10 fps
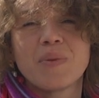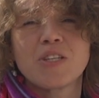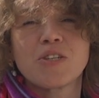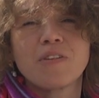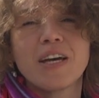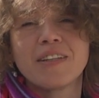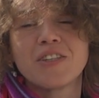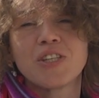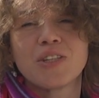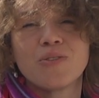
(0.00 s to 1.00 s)
переживает
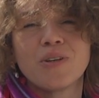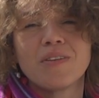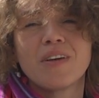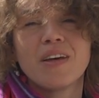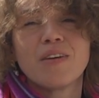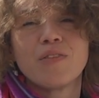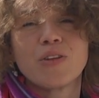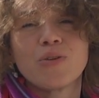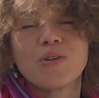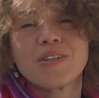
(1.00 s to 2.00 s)
очередной
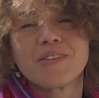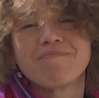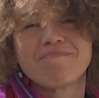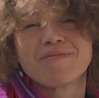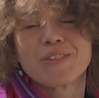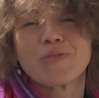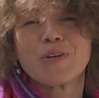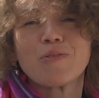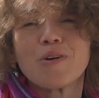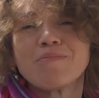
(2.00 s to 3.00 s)
виток
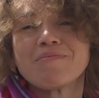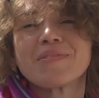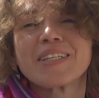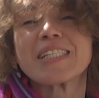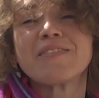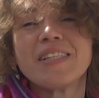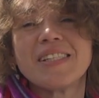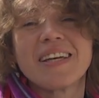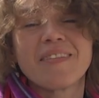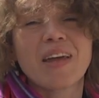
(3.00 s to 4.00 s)
своего
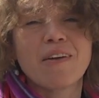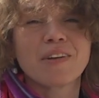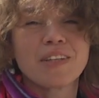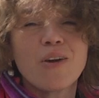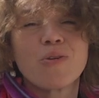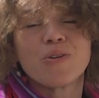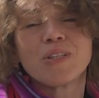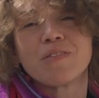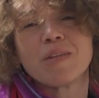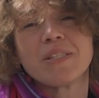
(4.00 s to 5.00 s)
развития, а вернее
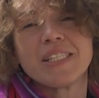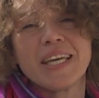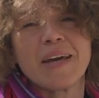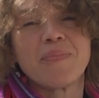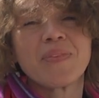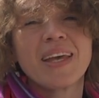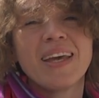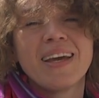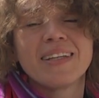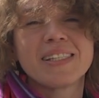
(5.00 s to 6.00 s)
ухода в небытие.
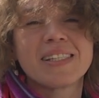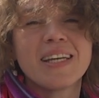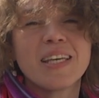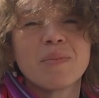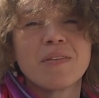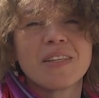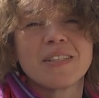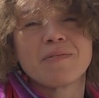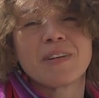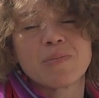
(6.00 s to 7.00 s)
Это здание мы
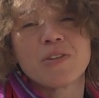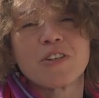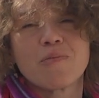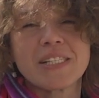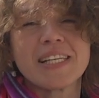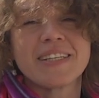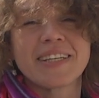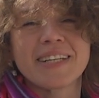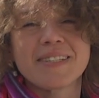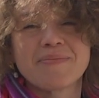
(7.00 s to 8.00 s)
видим, возможно, в
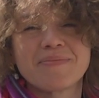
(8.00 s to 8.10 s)
последний раз.